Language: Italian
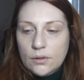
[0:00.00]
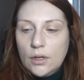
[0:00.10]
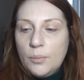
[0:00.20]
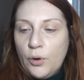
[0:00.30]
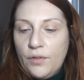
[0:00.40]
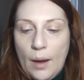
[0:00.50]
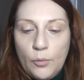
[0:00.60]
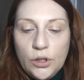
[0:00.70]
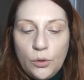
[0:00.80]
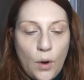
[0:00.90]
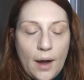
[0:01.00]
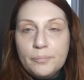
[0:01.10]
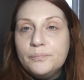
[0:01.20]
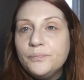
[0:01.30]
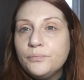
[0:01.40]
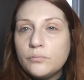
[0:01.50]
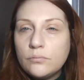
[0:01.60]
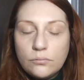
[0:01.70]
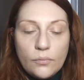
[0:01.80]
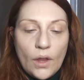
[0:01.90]
Riproviamo di qua,
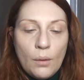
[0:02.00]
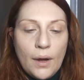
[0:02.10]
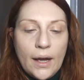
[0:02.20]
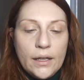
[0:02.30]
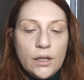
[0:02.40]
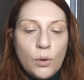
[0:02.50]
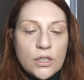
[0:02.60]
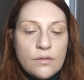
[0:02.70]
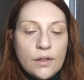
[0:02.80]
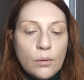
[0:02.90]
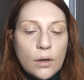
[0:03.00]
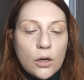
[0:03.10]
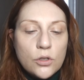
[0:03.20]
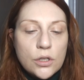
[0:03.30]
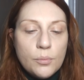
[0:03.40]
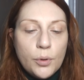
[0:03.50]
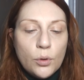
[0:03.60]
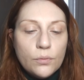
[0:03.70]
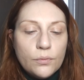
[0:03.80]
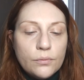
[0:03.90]
magari di qua si vede qualcosa di più.